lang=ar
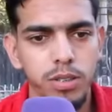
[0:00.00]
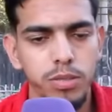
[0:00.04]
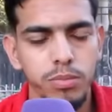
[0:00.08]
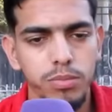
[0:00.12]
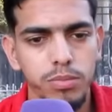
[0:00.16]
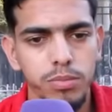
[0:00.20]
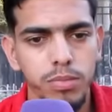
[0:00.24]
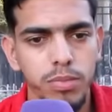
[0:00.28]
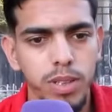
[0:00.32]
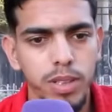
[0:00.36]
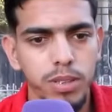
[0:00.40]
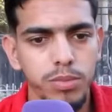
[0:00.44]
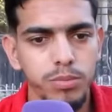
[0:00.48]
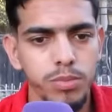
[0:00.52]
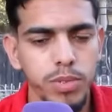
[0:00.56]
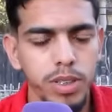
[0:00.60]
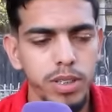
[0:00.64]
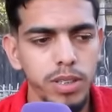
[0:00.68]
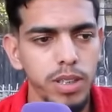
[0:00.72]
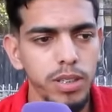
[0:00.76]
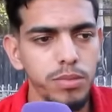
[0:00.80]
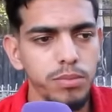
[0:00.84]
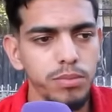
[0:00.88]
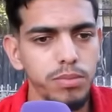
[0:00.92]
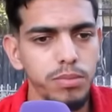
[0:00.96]
ما
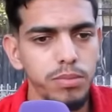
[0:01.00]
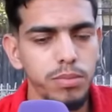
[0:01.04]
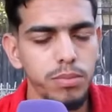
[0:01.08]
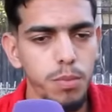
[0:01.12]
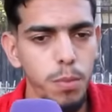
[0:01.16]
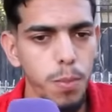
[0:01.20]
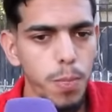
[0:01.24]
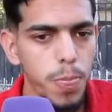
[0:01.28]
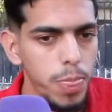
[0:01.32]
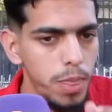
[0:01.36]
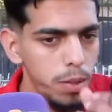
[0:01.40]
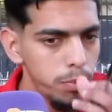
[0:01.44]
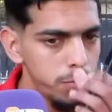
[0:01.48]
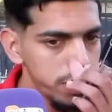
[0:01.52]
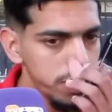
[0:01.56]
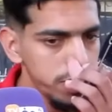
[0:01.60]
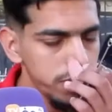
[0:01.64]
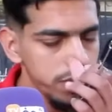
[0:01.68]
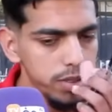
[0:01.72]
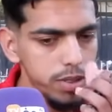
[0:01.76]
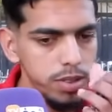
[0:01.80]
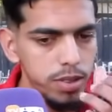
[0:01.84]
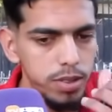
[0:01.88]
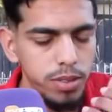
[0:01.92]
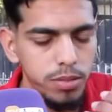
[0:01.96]
كيحم ما
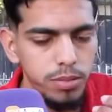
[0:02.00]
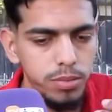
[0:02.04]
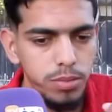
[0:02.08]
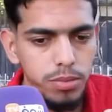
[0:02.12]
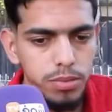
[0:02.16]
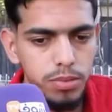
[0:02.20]
كي